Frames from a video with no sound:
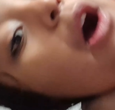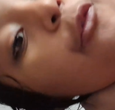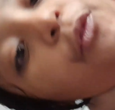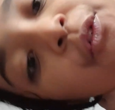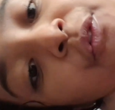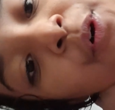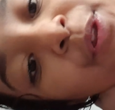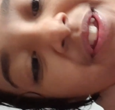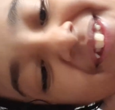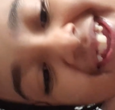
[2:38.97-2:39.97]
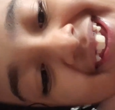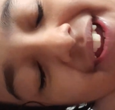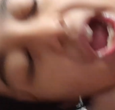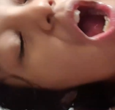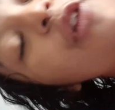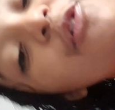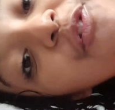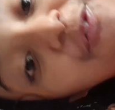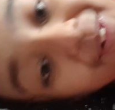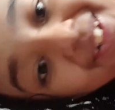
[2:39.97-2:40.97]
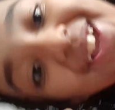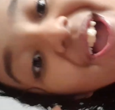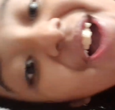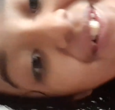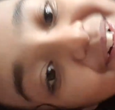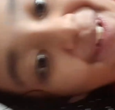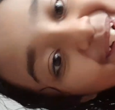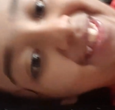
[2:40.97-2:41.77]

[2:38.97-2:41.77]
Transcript: आउटफिट फॉर द डे आउटफिट फॉर